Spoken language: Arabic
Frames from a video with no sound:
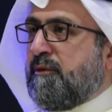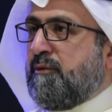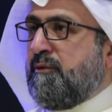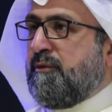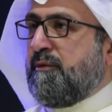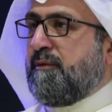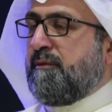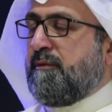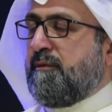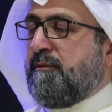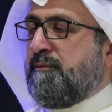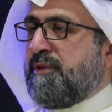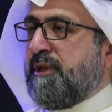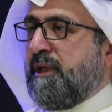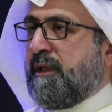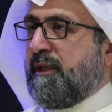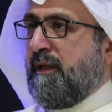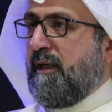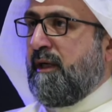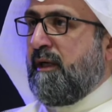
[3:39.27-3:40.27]
تكون
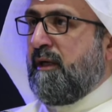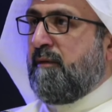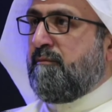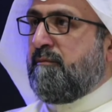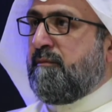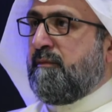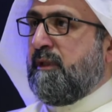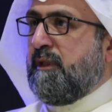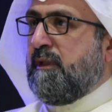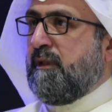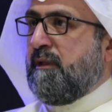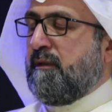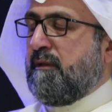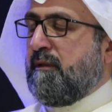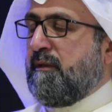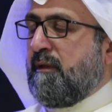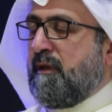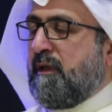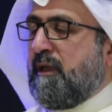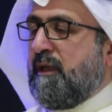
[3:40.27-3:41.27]
بشكل عام
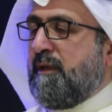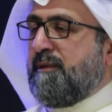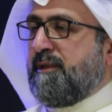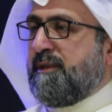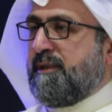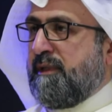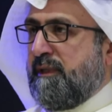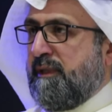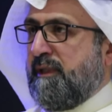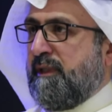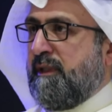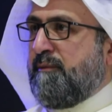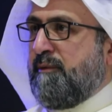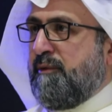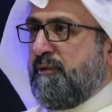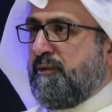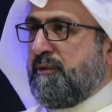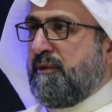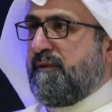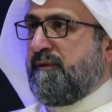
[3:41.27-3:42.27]
للرقابة الشرعية اللي
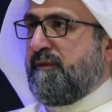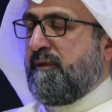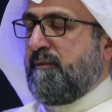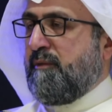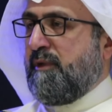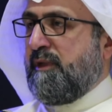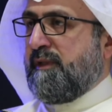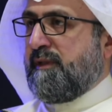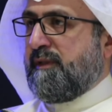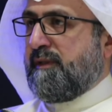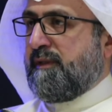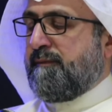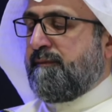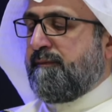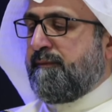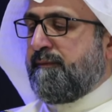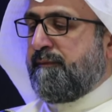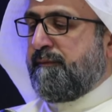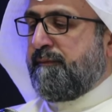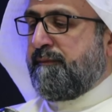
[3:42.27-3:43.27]
موجودة في المؤسسة
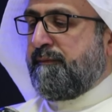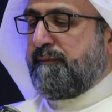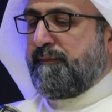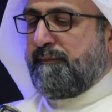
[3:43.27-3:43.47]
شيخ